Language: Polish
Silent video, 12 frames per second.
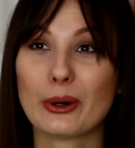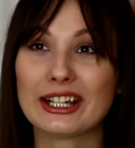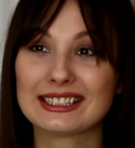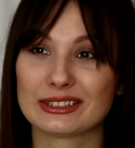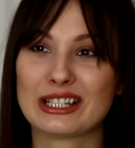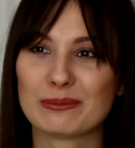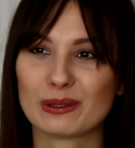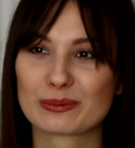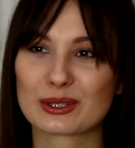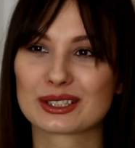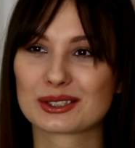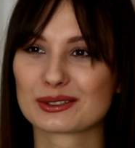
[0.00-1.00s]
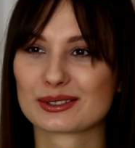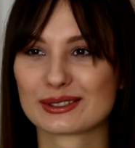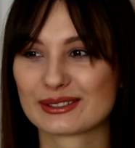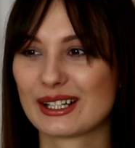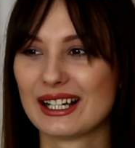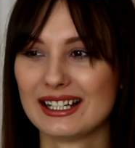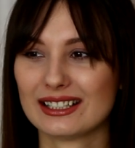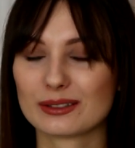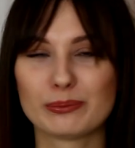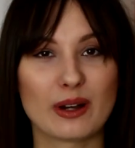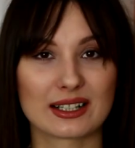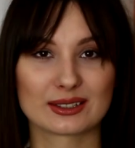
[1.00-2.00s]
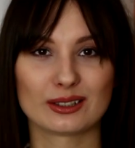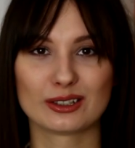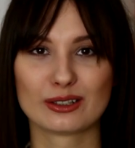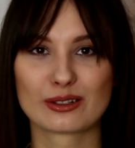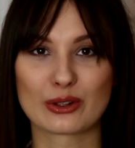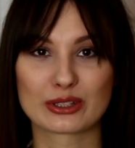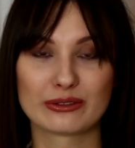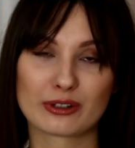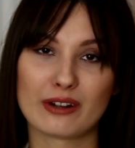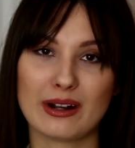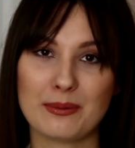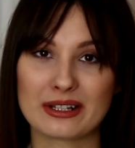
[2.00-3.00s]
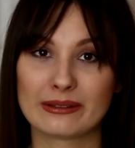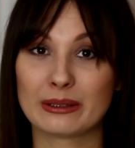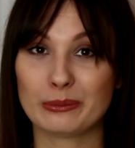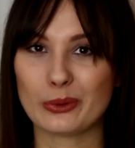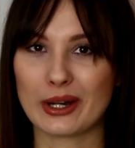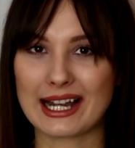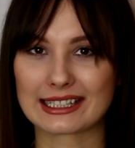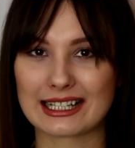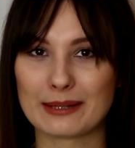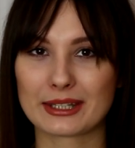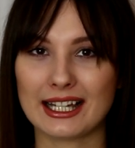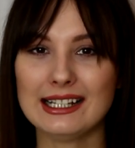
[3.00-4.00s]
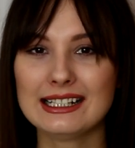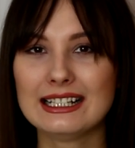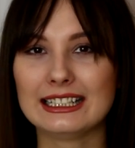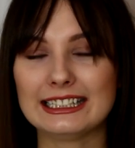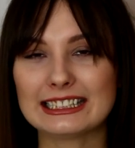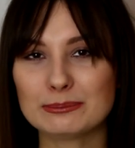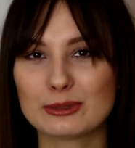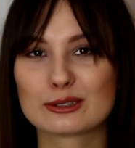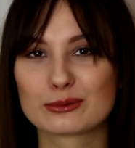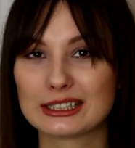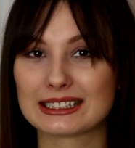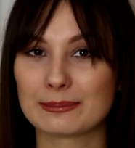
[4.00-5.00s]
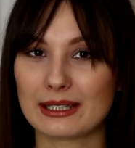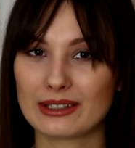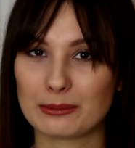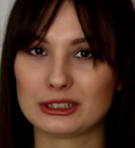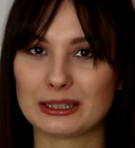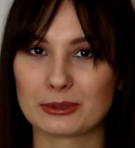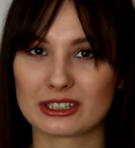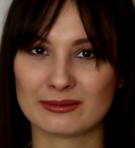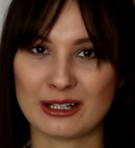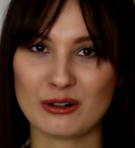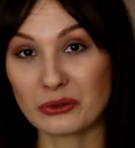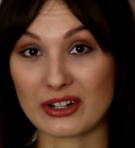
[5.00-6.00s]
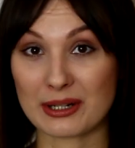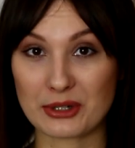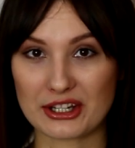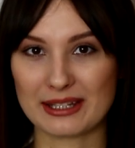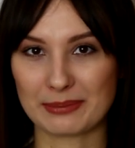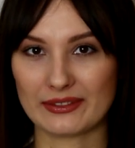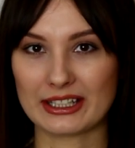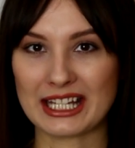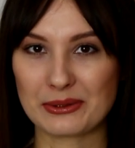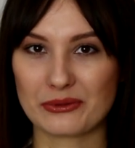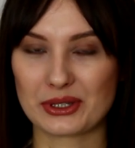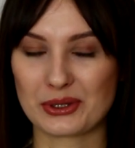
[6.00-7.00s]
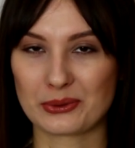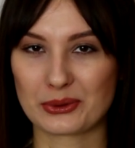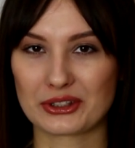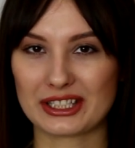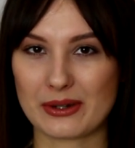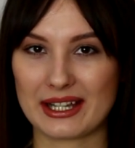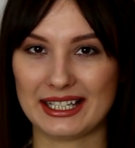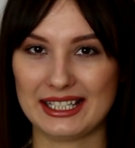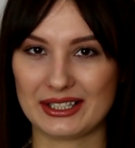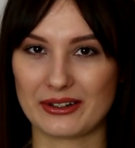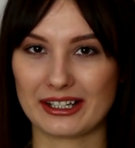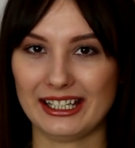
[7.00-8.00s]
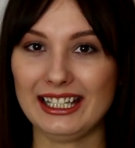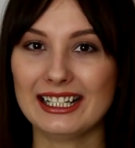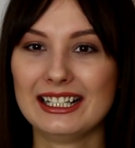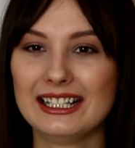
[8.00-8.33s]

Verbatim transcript: bo jest ona po prostu no, bardzo rozrywkowa, przynajmniej była jak dla mnie. I ten plot twist naprawdę mi się podobał. Uważam, że jest naprawdę niezły w stosunku do całej historii.